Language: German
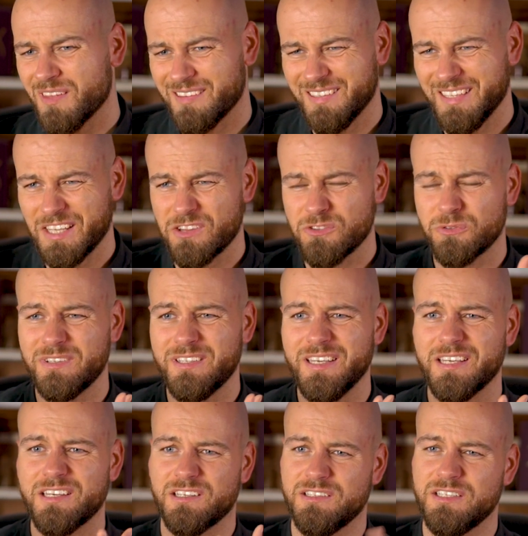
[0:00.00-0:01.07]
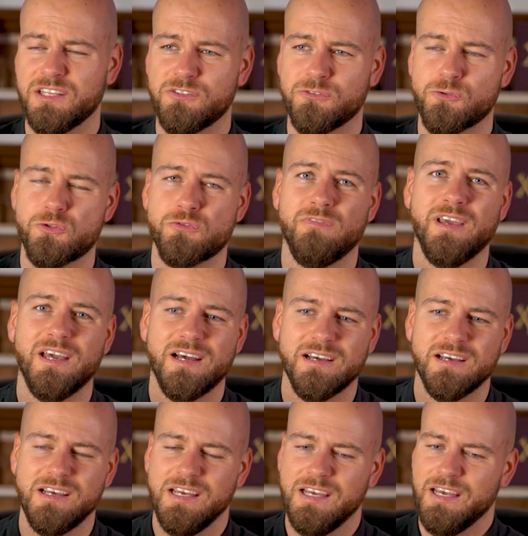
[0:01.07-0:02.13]
nicht zu dick, nicht zu
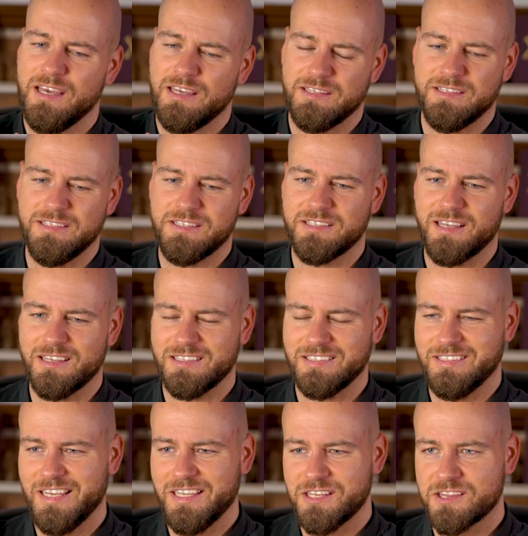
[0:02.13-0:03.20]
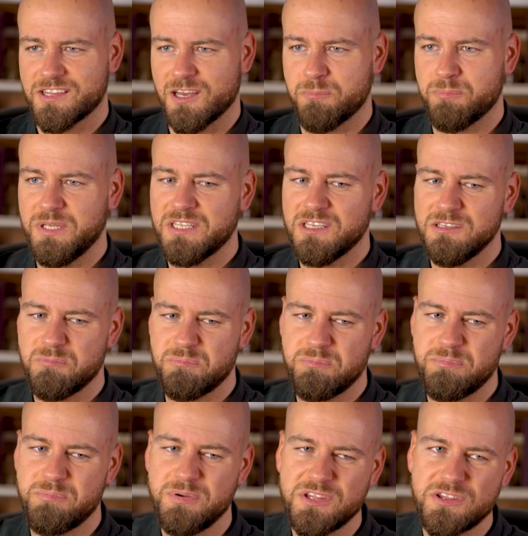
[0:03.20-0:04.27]
schwer, nicht jedes Kapitel
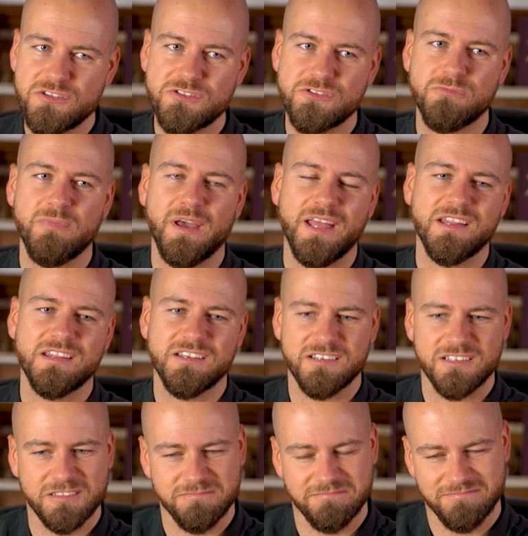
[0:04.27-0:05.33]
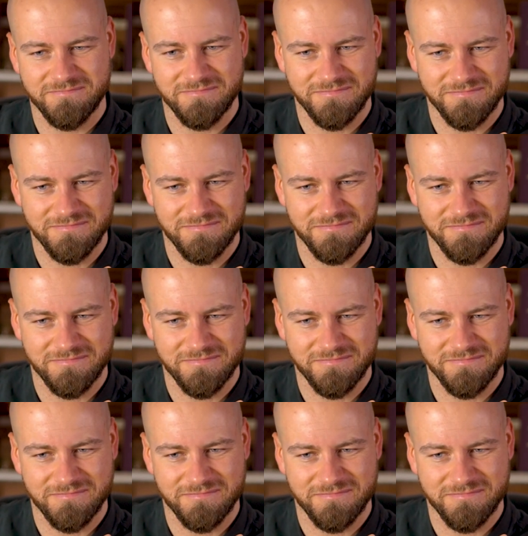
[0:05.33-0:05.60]
bis zum Ende